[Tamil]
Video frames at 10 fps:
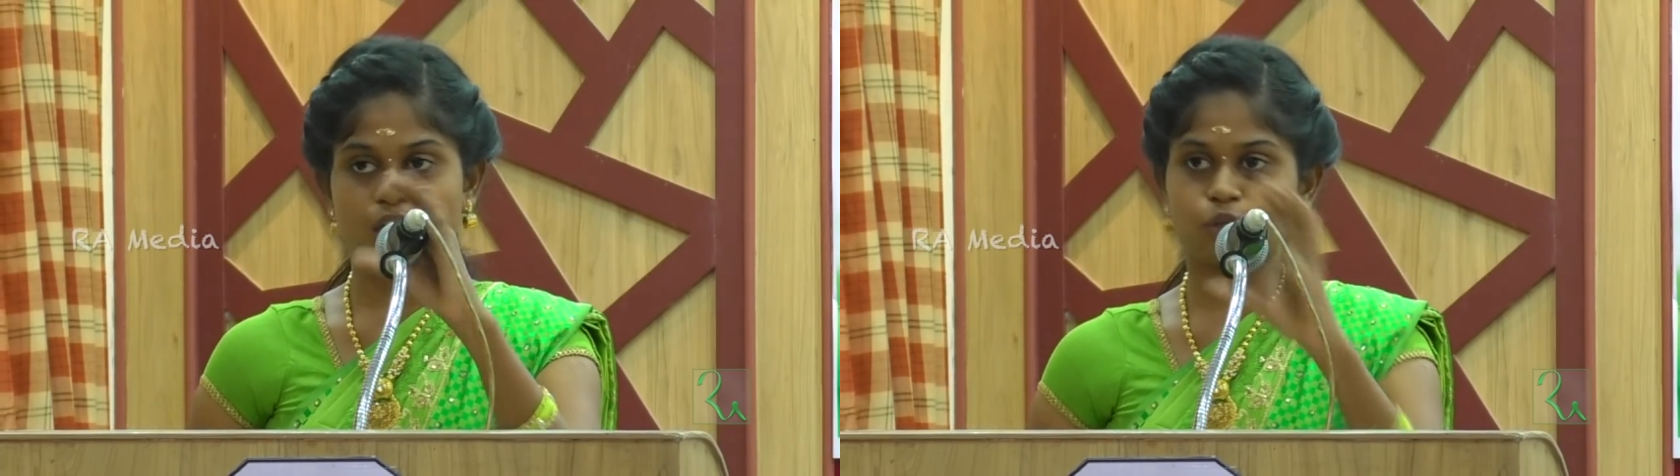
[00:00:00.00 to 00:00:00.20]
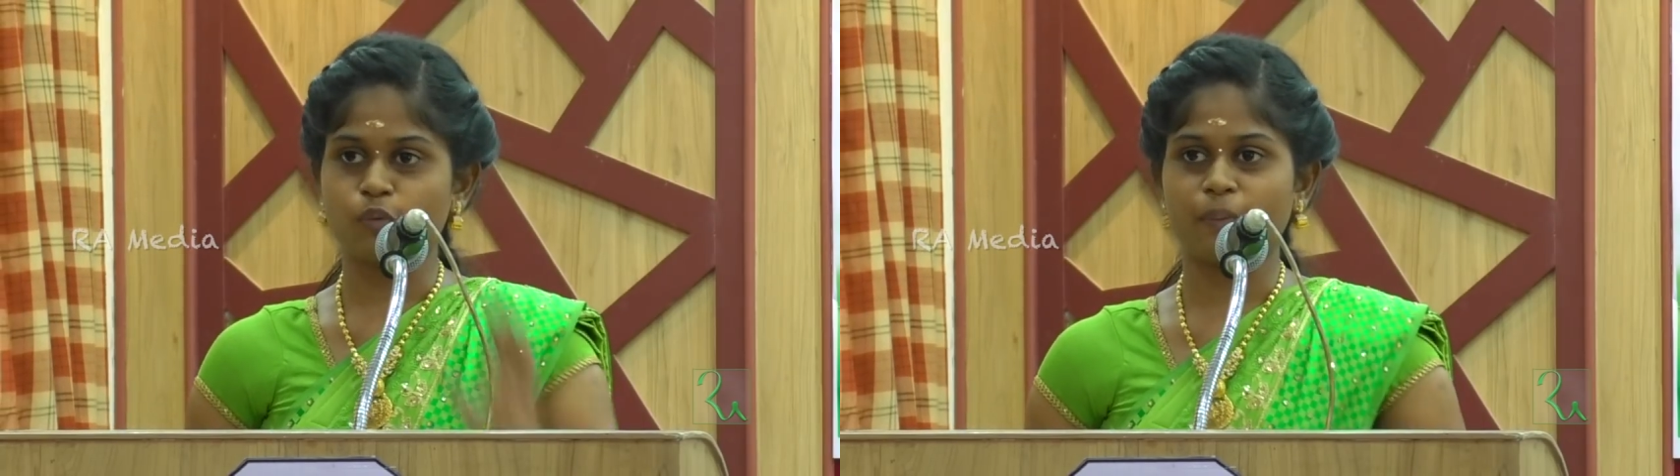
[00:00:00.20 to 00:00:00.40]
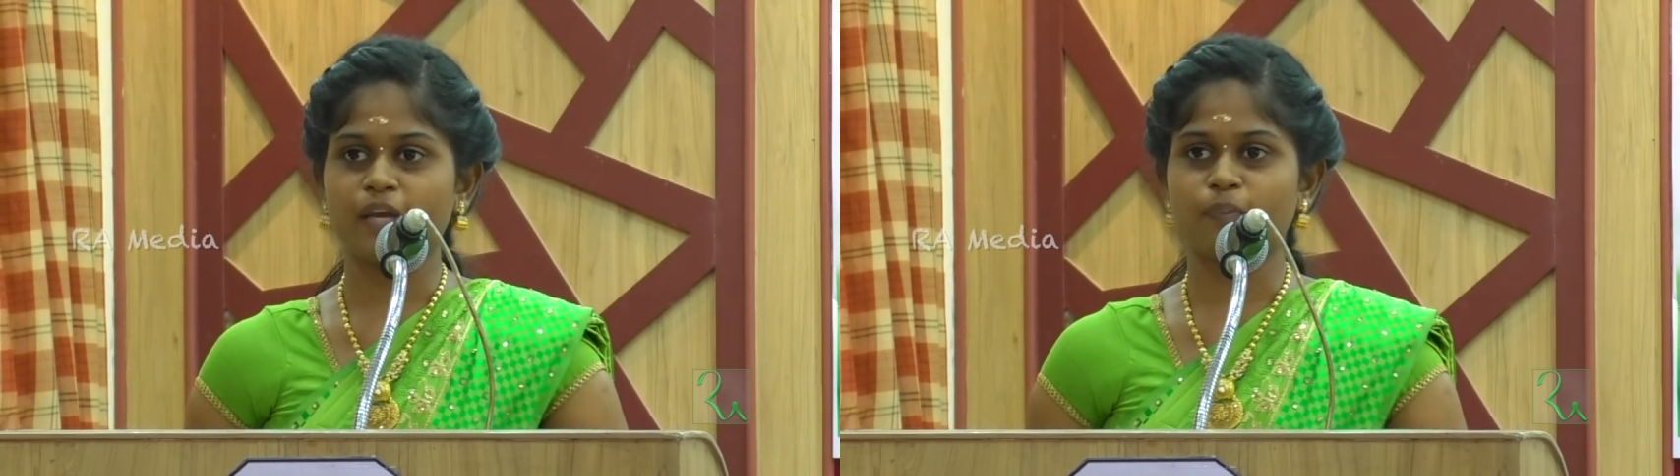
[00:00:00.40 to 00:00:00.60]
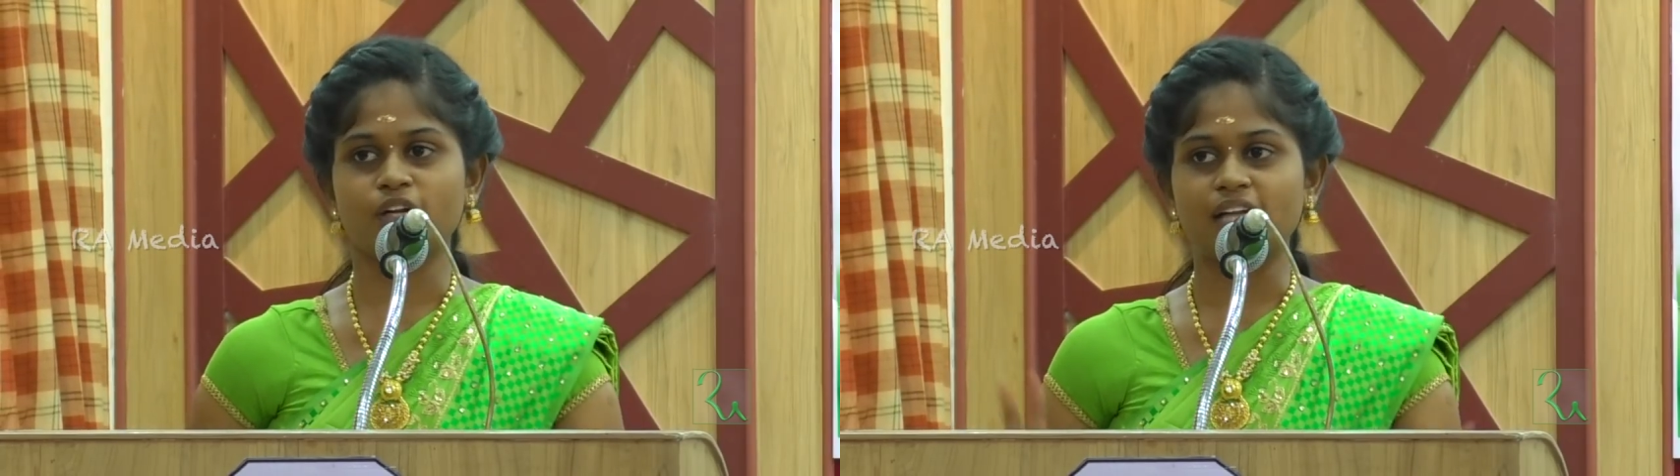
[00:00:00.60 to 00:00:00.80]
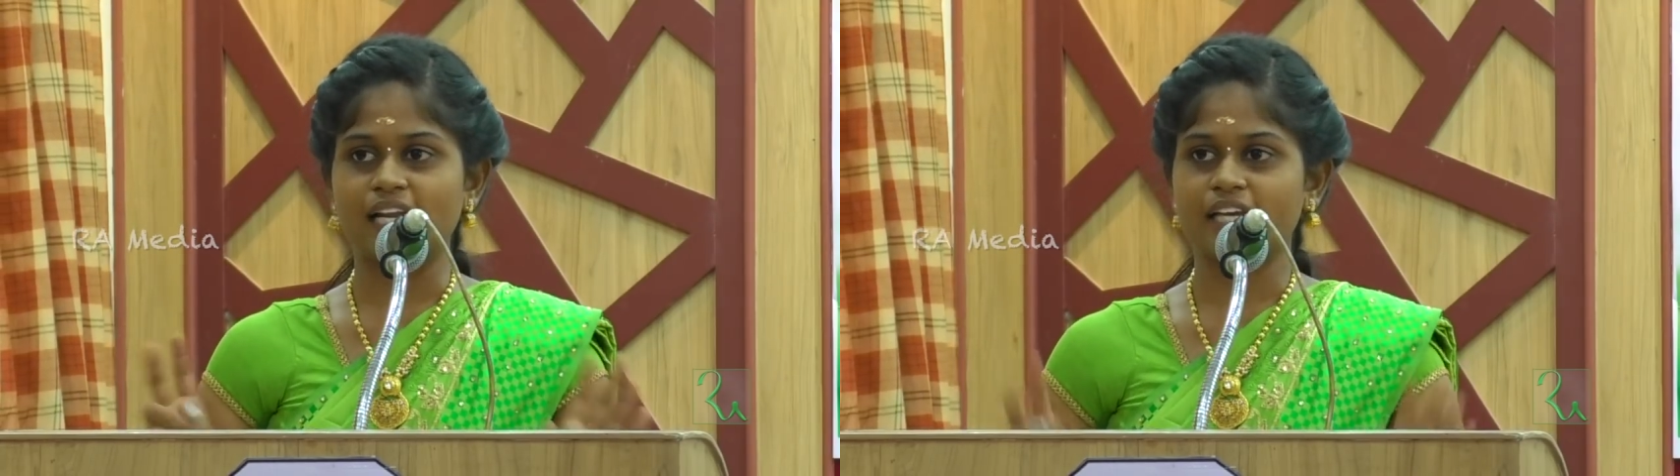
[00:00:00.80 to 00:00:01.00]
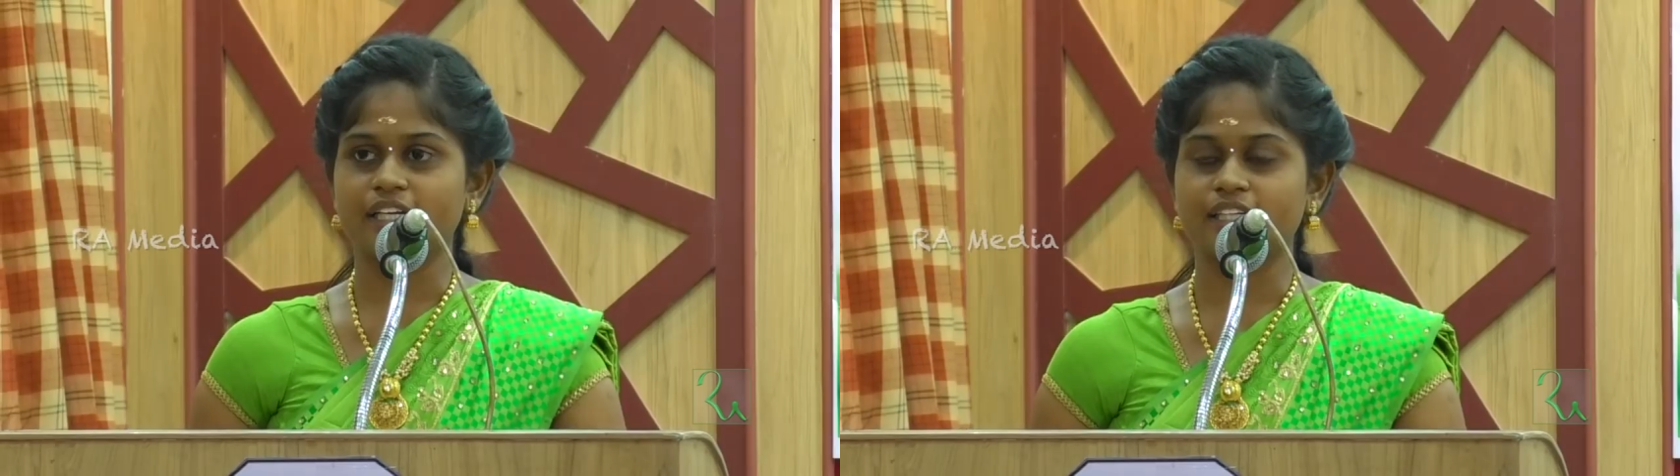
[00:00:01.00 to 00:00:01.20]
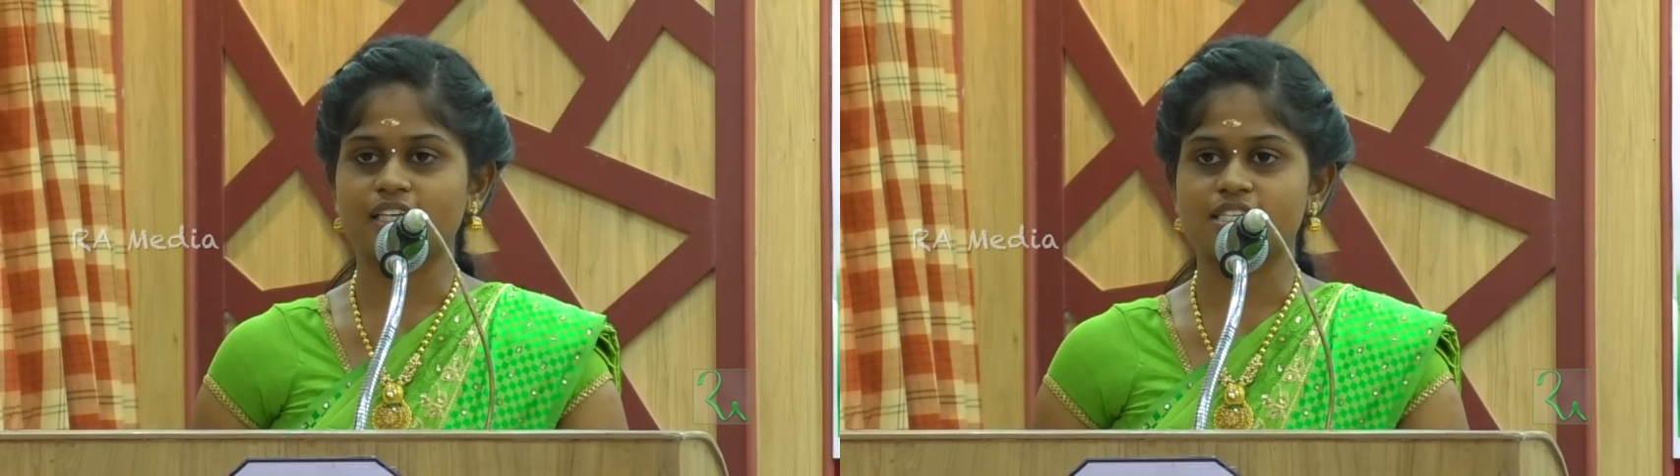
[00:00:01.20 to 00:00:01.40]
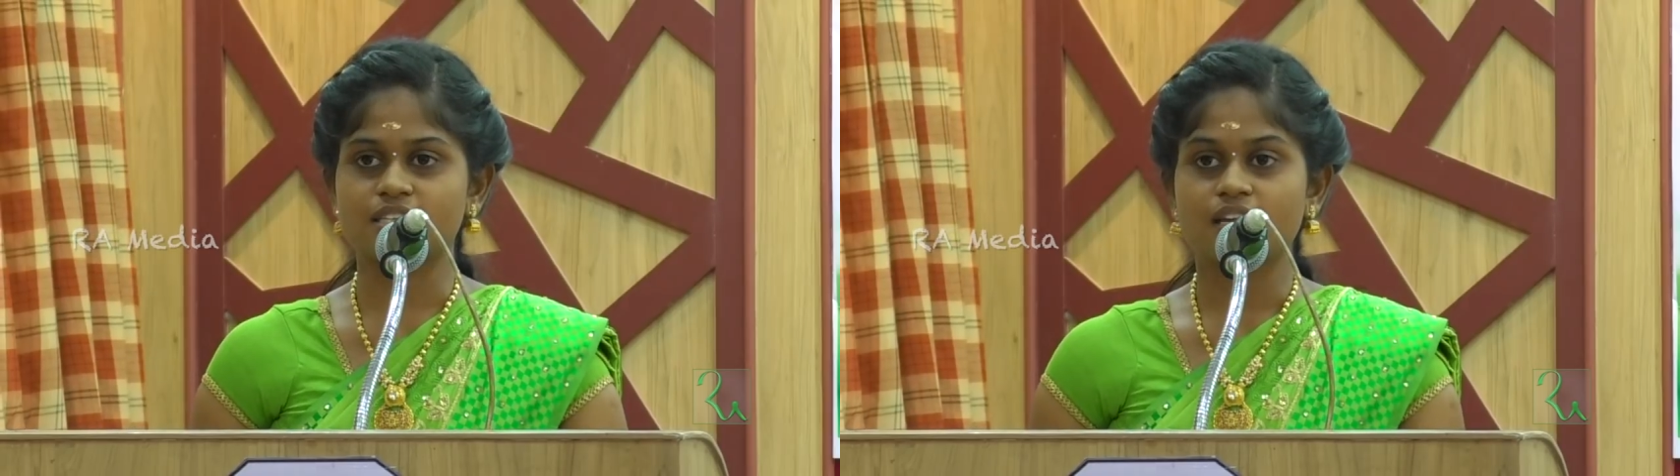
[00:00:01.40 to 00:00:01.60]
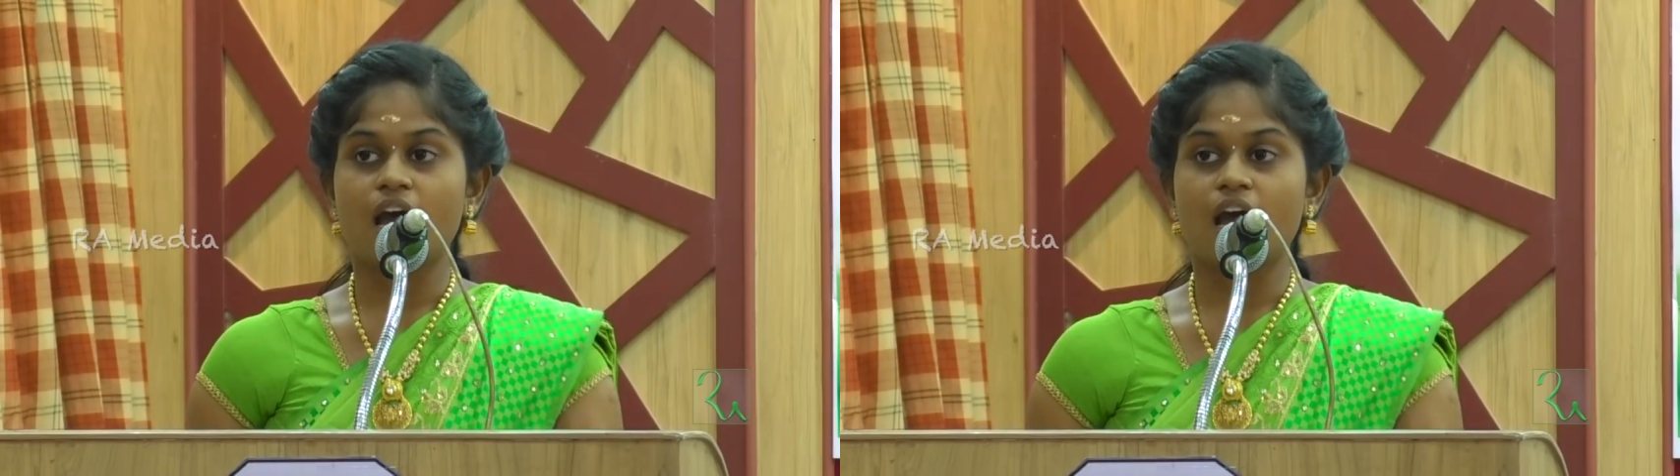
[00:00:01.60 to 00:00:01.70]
அது ஒரு பேய் படம் நல்ல ஹிட் ஆச்சு